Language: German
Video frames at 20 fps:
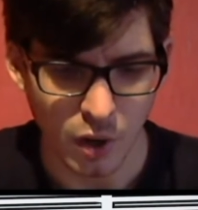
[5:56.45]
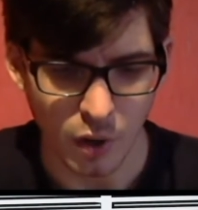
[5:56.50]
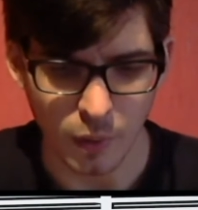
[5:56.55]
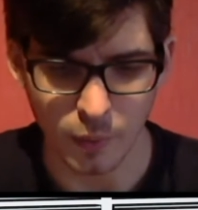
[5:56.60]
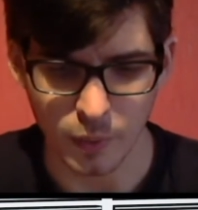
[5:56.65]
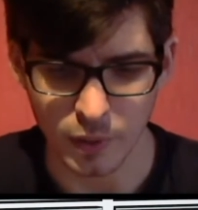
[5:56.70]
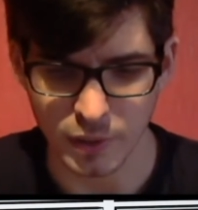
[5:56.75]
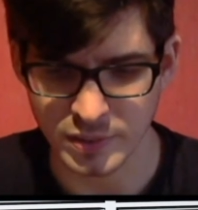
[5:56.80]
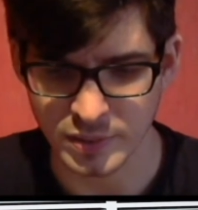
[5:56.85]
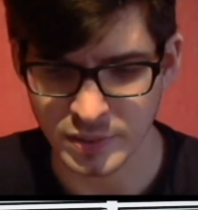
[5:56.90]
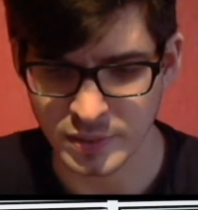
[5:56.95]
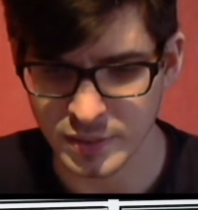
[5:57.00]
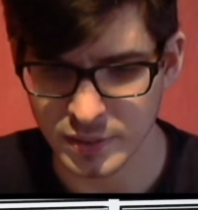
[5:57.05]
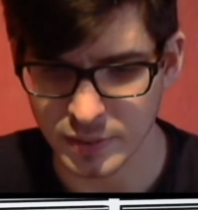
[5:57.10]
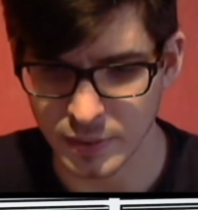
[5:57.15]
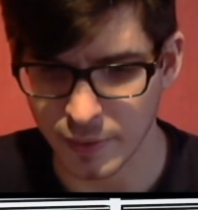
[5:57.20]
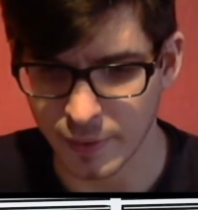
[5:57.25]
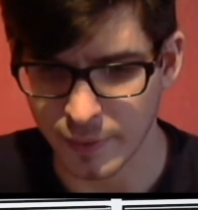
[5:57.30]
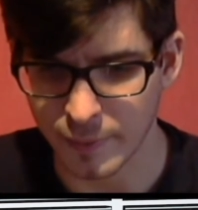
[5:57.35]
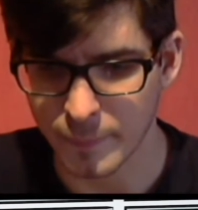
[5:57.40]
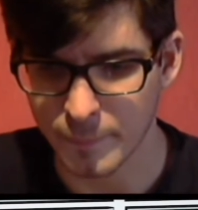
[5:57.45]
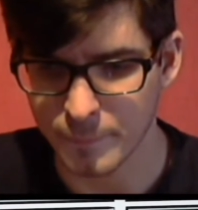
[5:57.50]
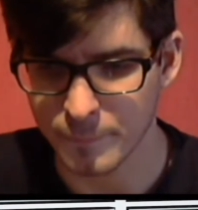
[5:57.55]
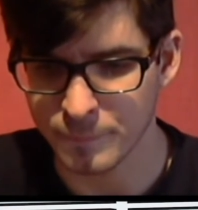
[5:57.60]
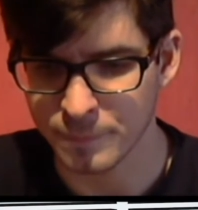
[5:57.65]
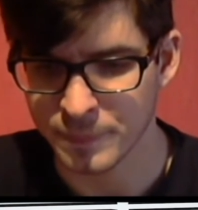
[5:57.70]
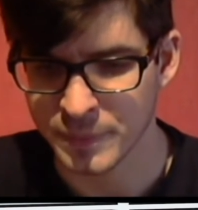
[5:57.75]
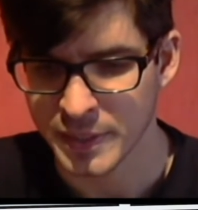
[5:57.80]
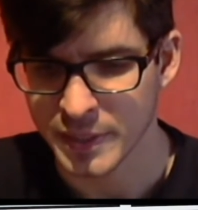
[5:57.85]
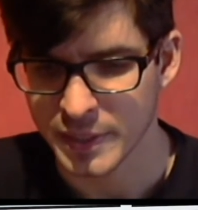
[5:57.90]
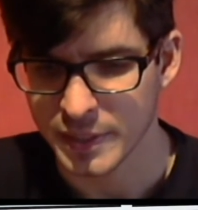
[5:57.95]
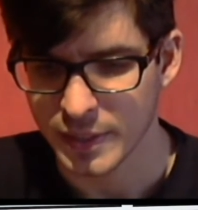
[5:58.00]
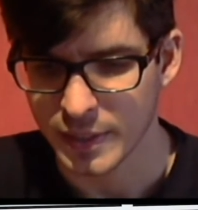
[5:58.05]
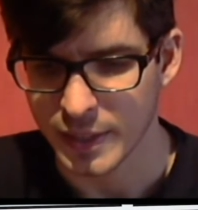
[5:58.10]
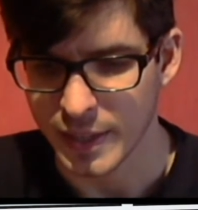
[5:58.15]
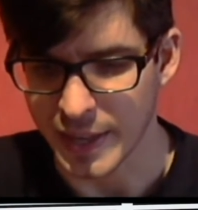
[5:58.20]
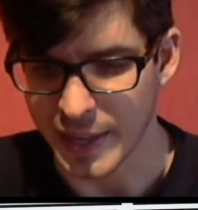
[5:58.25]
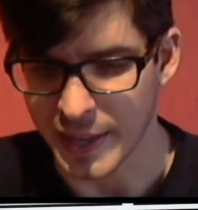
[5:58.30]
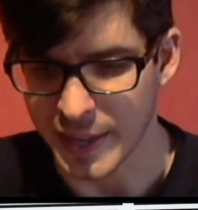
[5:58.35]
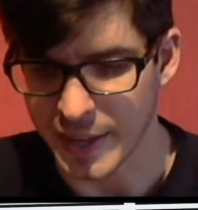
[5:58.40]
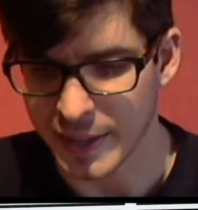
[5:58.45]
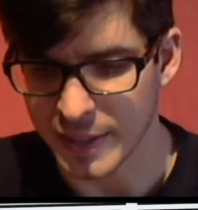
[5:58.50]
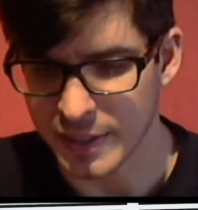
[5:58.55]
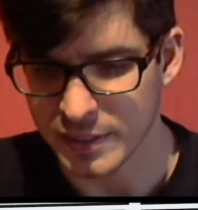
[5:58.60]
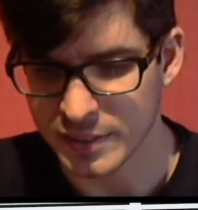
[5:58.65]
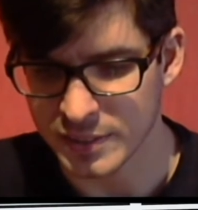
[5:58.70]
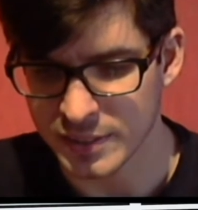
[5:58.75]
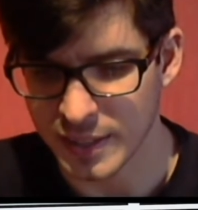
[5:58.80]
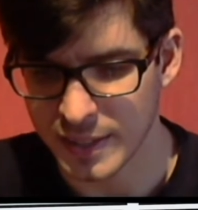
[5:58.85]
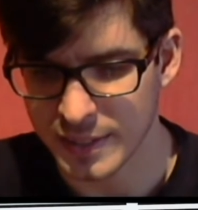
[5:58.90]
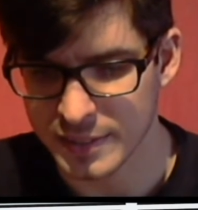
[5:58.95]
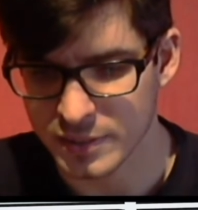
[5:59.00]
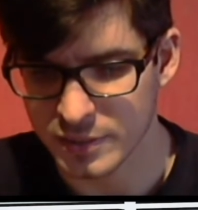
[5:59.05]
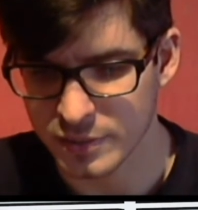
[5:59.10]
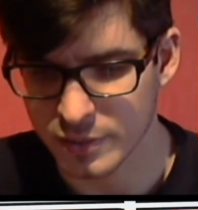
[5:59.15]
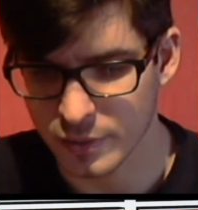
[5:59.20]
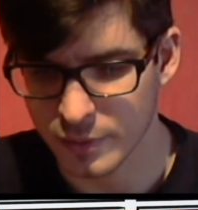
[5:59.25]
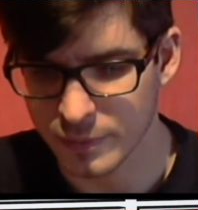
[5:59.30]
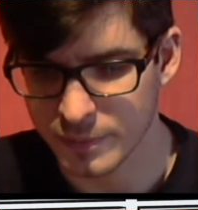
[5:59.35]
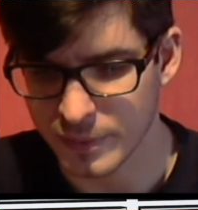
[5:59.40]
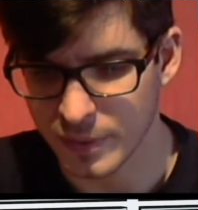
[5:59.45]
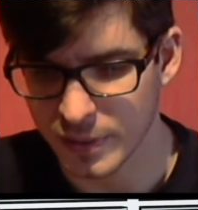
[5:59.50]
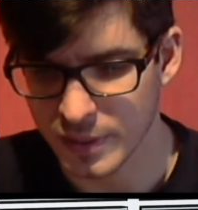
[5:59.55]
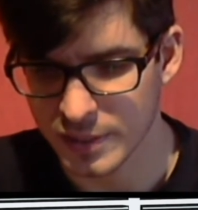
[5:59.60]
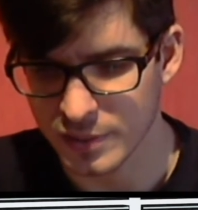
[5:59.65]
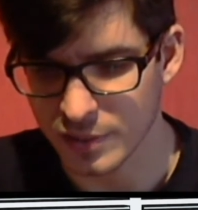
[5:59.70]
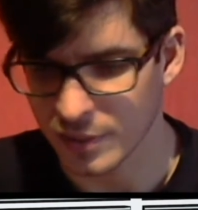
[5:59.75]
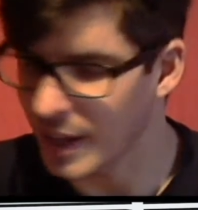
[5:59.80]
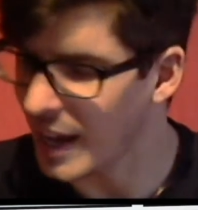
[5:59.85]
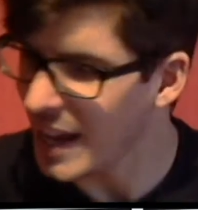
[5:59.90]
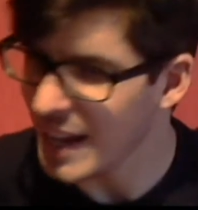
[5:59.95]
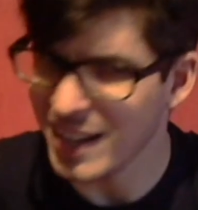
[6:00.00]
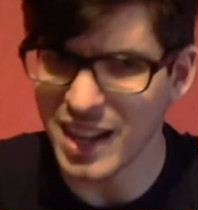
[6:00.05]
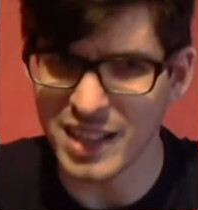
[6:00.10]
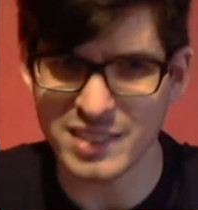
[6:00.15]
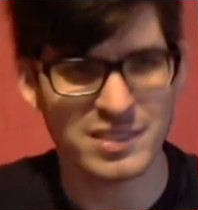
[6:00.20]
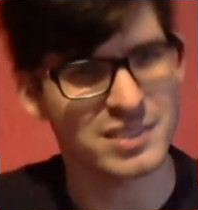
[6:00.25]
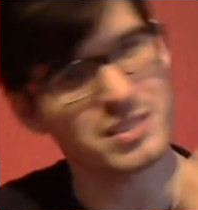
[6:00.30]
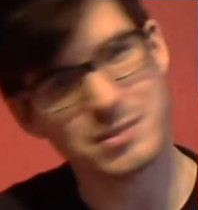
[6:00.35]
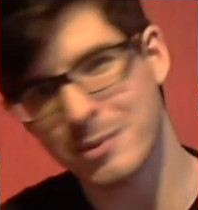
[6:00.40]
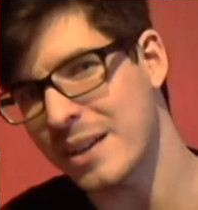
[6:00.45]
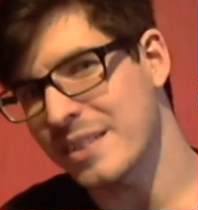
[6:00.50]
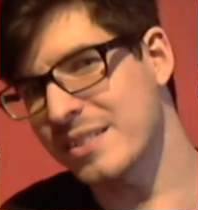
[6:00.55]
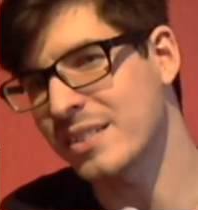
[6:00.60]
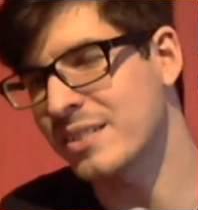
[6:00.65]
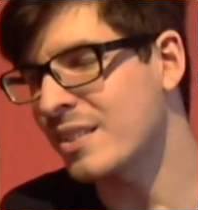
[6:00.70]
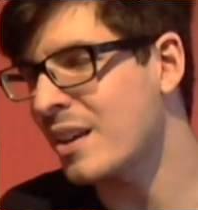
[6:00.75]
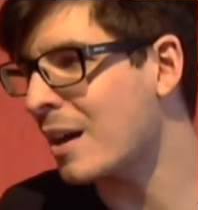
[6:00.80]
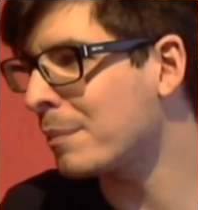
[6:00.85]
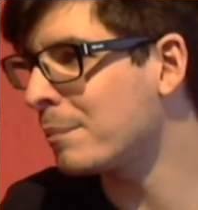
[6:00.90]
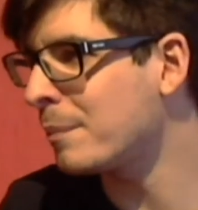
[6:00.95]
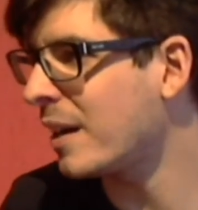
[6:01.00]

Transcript: Und ähm, er ist halt so voll so, ey, lass uns crazy Sachen